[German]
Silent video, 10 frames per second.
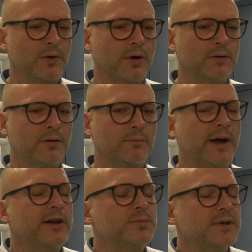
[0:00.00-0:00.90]
können,
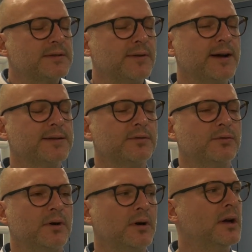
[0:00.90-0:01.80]
beispielsweise
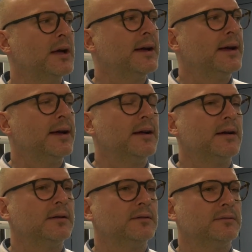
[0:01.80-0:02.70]
nur
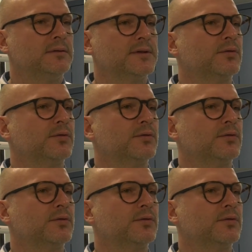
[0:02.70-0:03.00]
äh, das